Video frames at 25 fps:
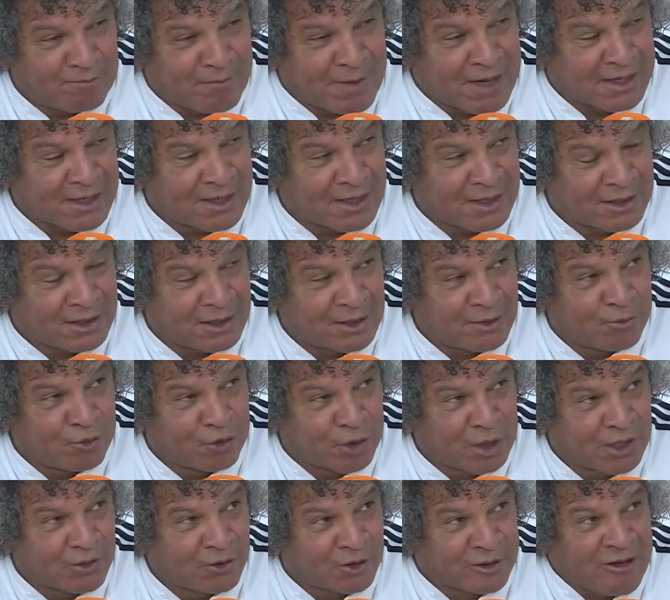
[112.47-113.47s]
Vargas y
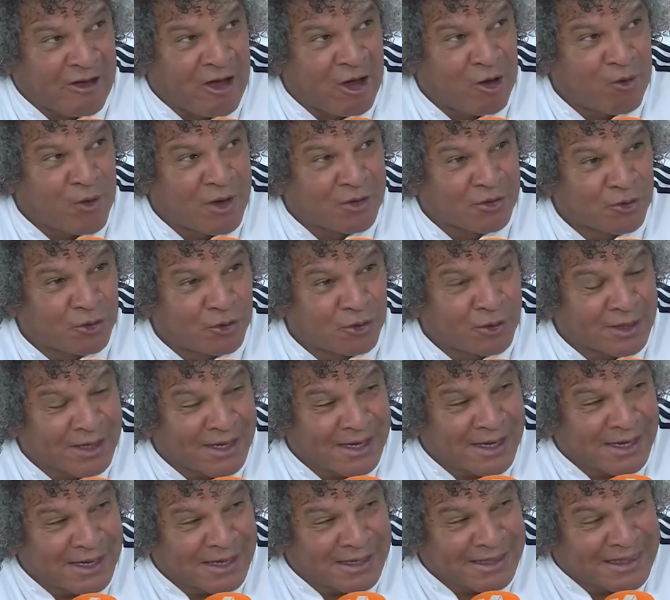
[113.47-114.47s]
Moreno estaban
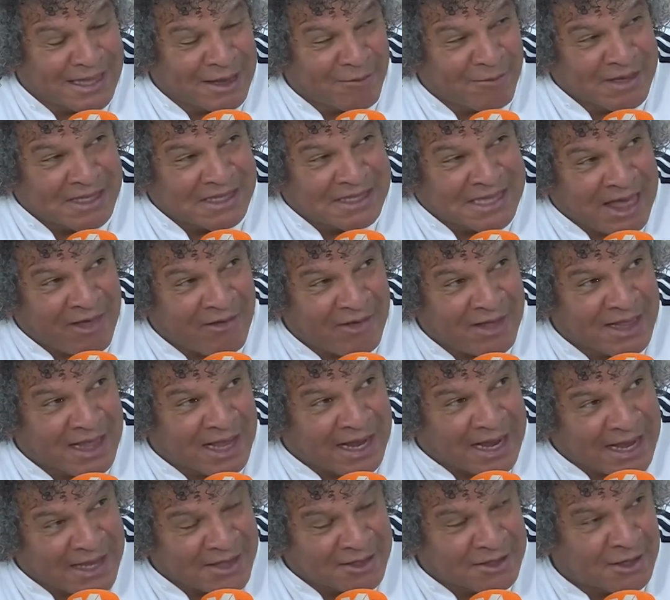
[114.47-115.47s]
jugando en la mitad de
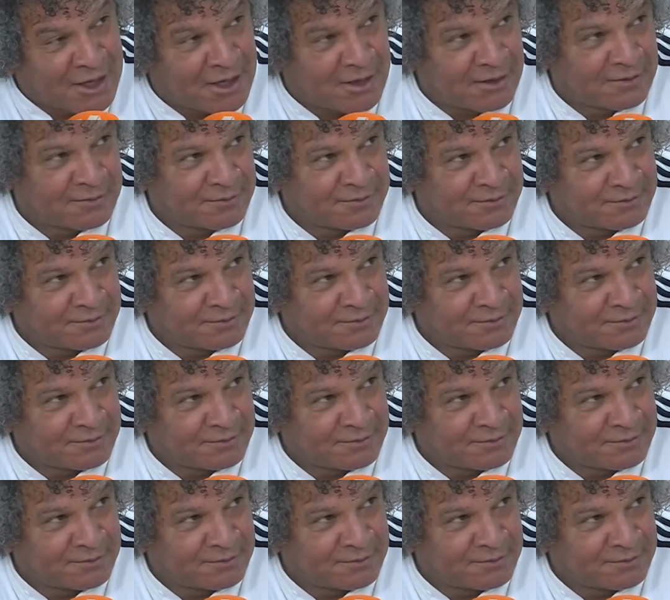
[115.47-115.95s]
la cancha.